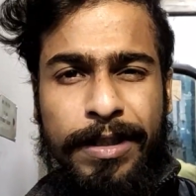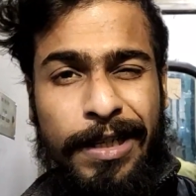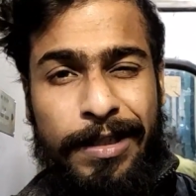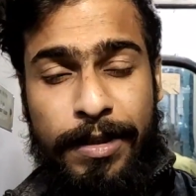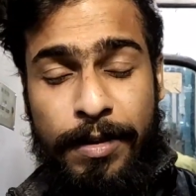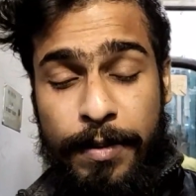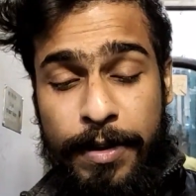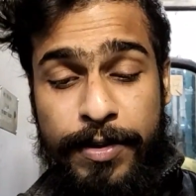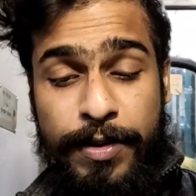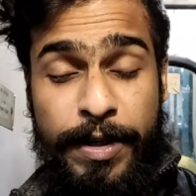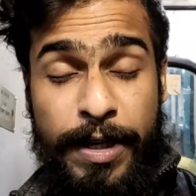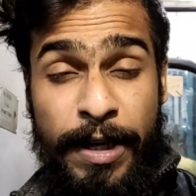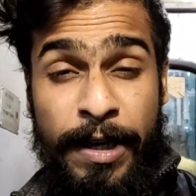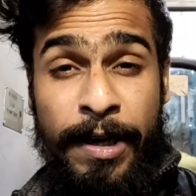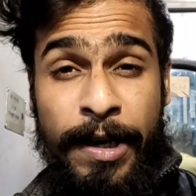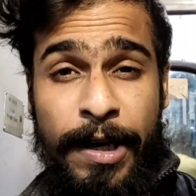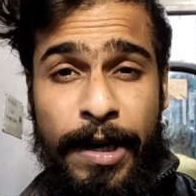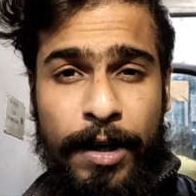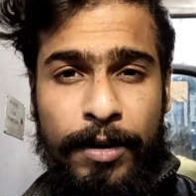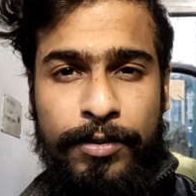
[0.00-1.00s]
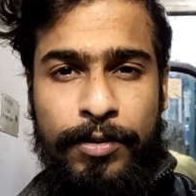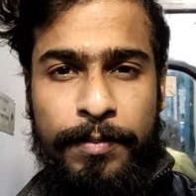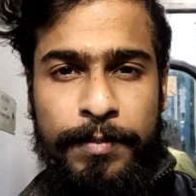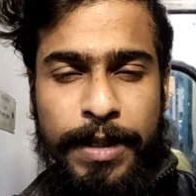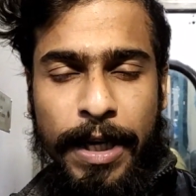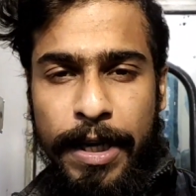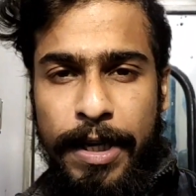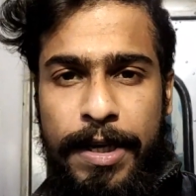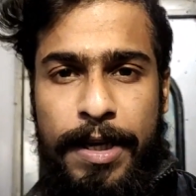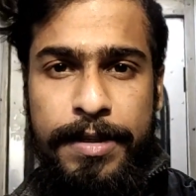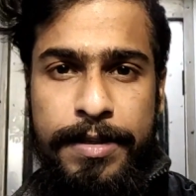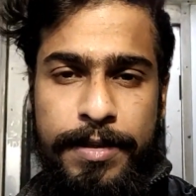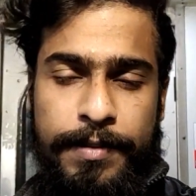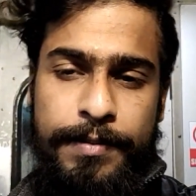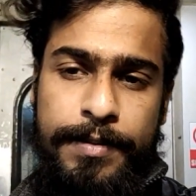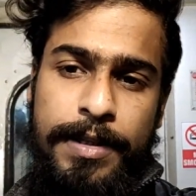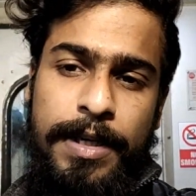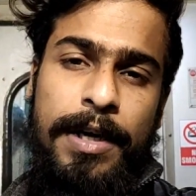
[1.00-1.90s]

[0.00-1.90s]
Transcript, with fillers: দেখতে পাচ্ছ ট্রেনের একদম দাঁড়িয়ে আছি